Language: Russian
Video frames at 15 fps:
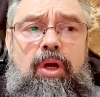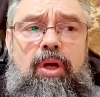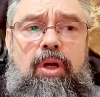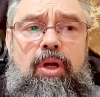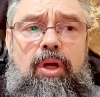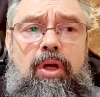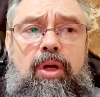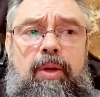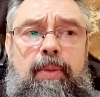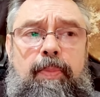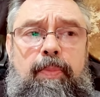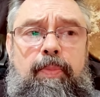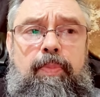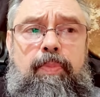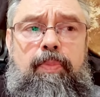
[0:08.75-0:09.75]
а,
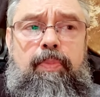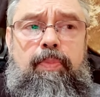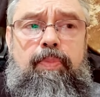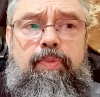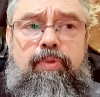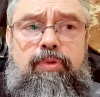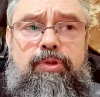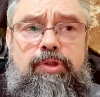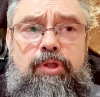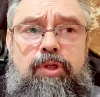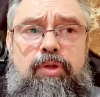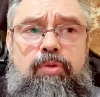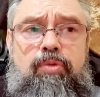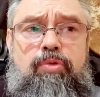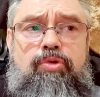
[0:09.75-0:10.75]

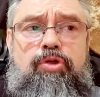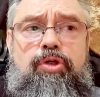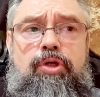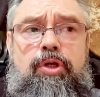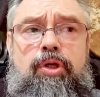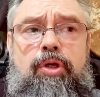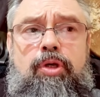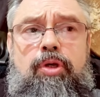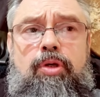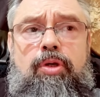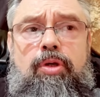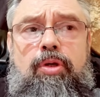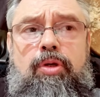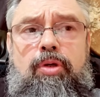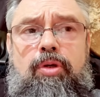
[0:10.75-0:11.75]
после уже
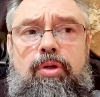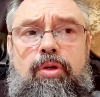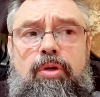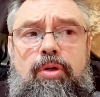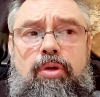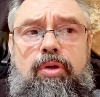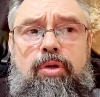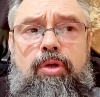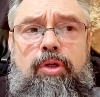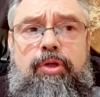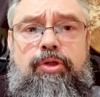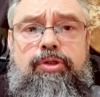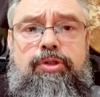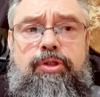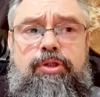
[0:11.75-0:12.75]
а,
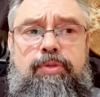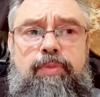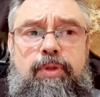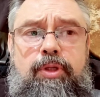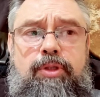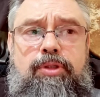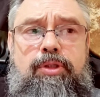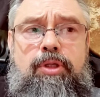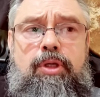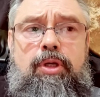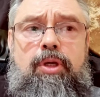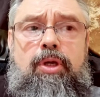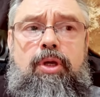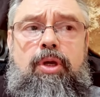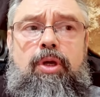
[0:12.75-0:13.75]
клинической смерти,
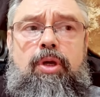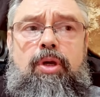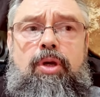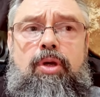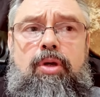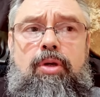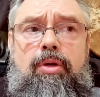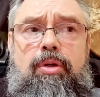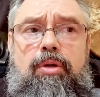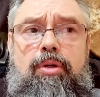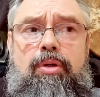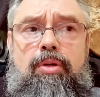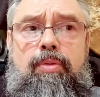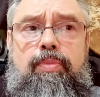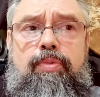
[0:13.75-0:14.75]

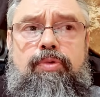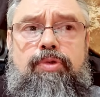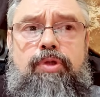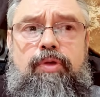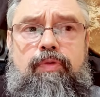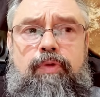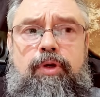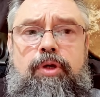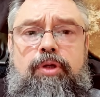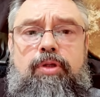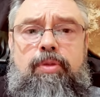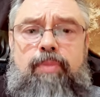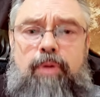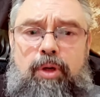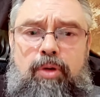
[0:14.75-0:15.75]
после
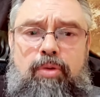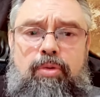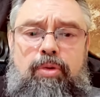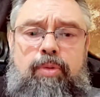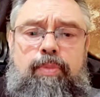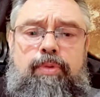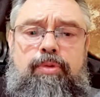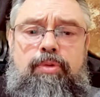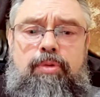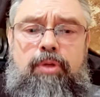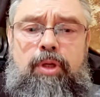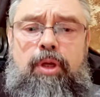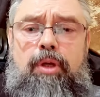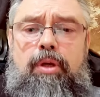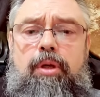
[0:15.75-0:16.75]
выхода прохода по
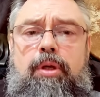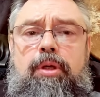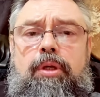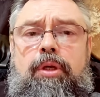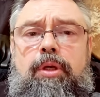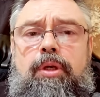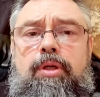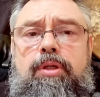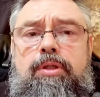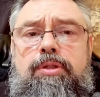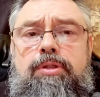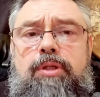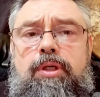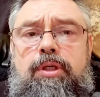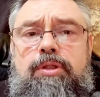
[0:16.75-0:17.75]
туннелю, как я
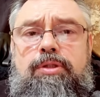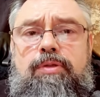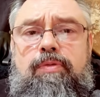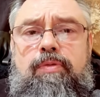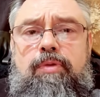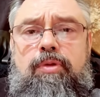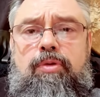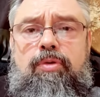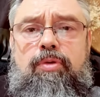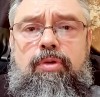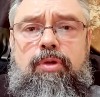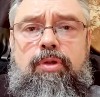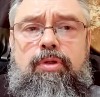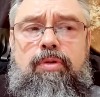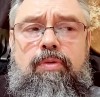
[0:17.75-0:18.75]
рассказывал до
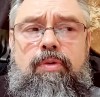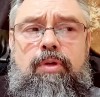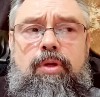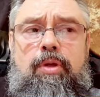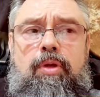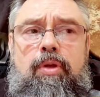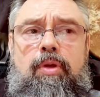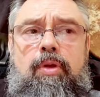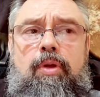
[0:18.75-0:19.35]
этого,